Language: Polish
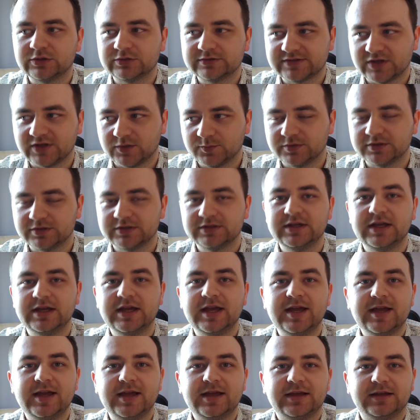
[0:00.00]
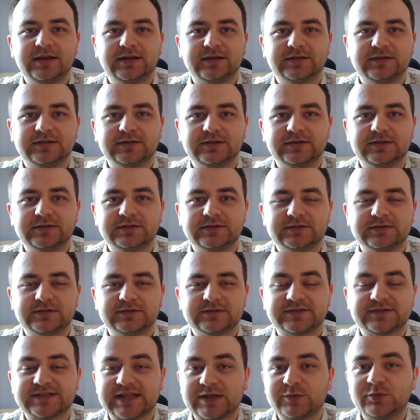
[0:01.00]
osoby yy,
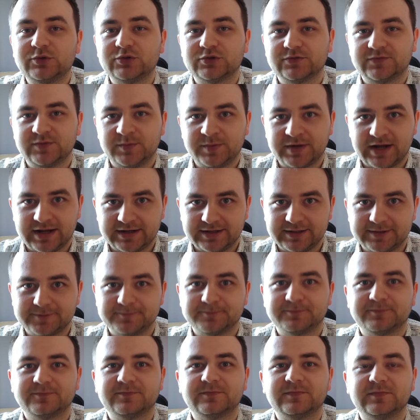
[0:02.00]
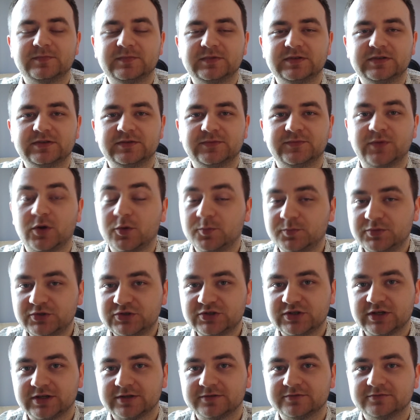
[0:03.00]
zostały już wybrane. W
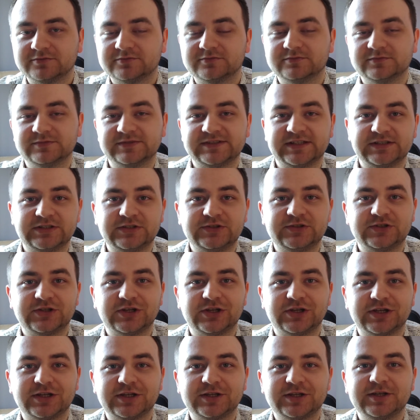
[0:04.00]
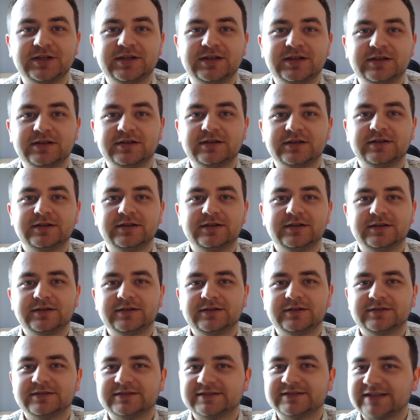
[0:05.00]
opisie znajdziecie
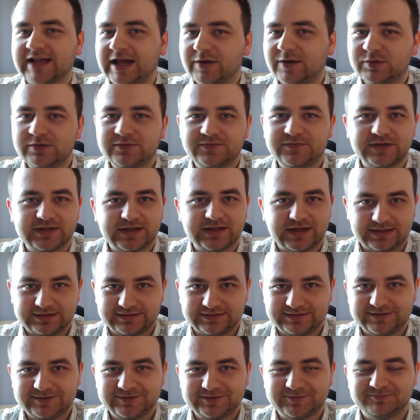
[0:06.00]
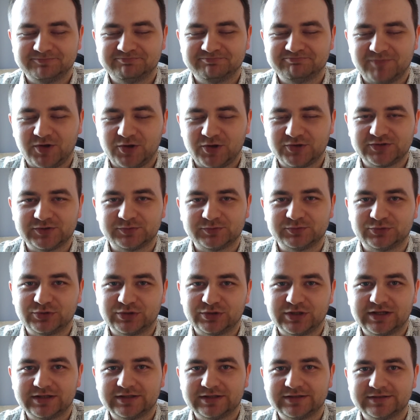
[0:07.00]
cały wykaz osób,
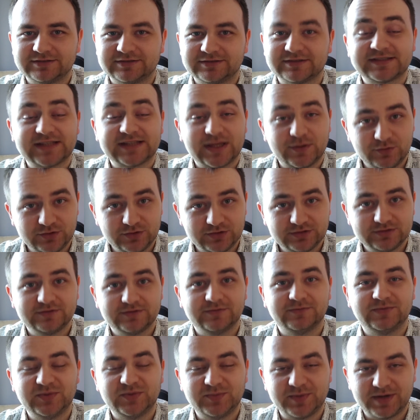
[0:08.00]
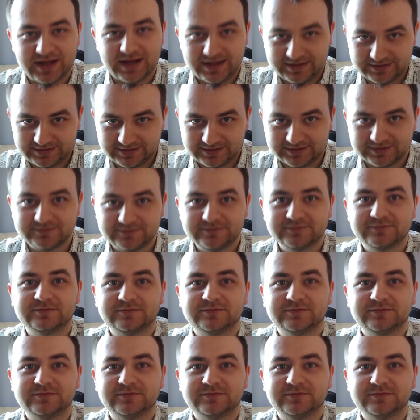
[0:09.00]
które zostały wybrane,